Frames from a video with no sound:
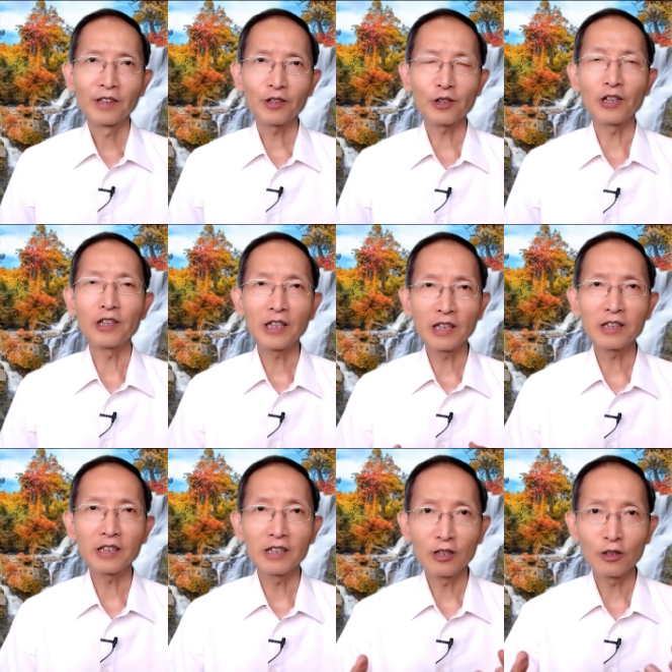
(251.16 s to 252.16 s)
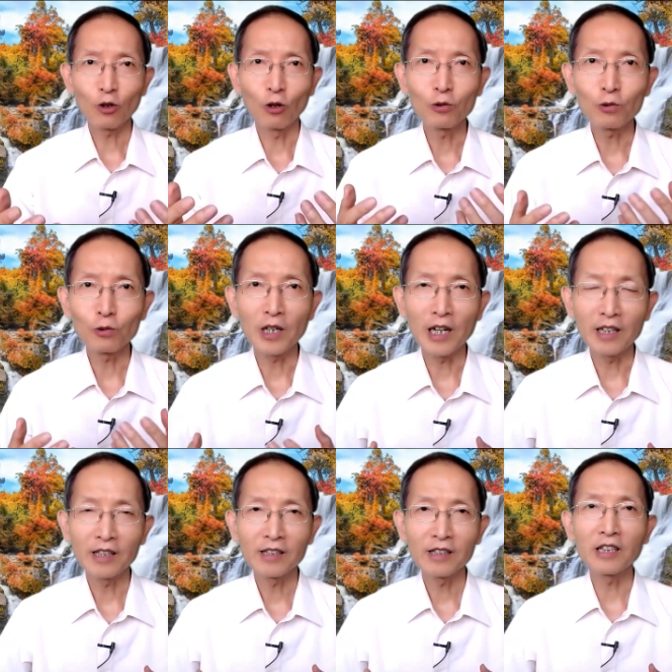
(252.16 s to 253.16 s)
所以这个信心从主而
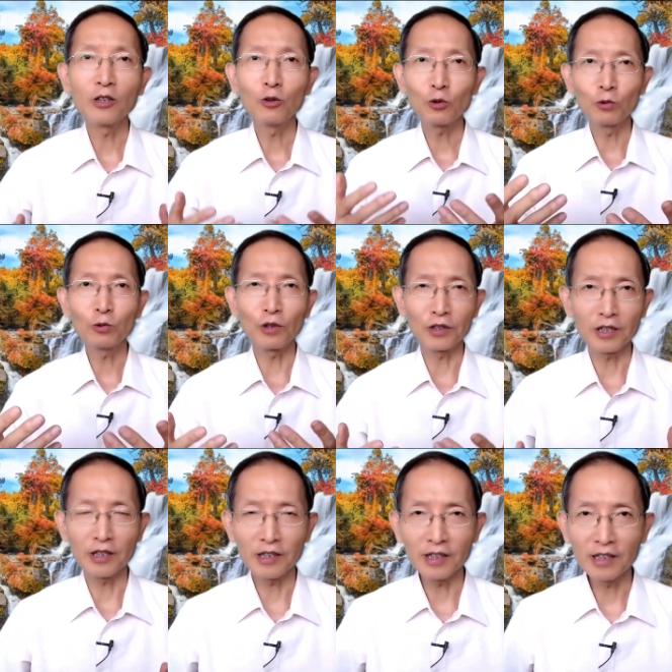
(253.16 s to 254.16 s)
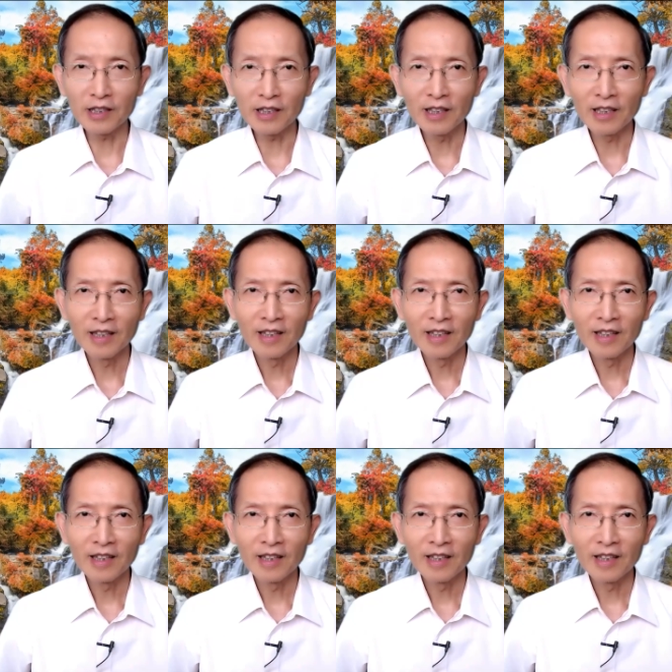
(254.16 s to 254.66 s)
来，正因主所赐的信心。